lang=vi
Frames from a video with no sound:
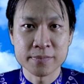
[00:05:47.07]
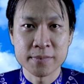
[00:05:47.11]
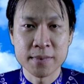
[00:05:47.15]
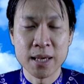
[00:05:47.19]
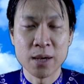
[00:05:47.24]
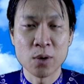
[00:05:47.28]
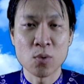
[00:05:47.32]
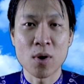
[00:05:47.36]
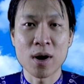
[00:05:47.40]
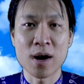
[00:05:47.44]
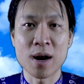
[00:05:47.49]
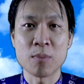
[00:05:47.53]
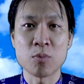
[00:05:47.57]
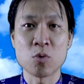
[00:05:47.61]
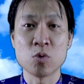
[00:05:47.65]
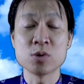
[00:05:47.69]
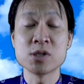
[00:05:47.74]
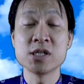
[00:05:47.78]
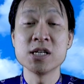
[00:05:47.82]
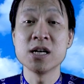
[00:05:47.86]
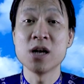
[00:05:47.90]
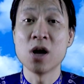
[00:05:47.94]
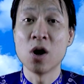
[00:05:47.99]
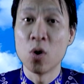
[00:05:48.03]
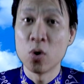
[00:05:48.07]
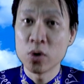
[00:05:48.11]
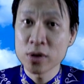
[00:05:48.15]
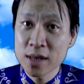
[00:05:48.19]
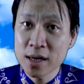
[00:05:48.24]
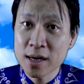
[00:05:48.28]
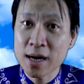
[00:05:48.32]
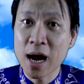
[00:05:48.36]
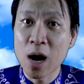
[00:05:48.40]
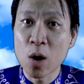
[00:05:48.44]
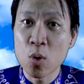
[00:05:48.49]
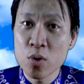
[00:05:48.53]
thì Quang long cũng xin lỗi
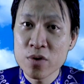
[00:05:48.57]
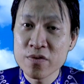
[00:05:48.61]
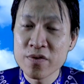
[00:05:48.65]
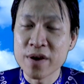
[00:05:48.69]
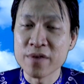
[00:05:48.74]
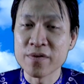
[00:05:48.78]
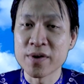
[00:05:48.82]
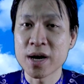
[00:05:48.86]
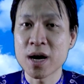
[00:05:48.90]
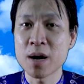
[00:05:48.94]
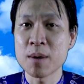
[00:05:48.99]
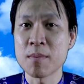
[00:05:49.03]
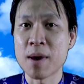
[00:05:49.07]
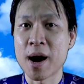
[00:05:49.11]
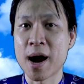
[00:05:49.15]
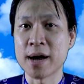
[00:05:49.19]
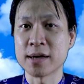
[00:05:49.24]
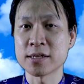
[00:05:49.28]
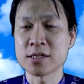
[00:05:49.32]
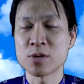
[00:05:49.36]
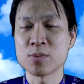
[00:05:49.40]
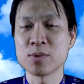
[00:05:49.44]
tất cả quý vị và các bạn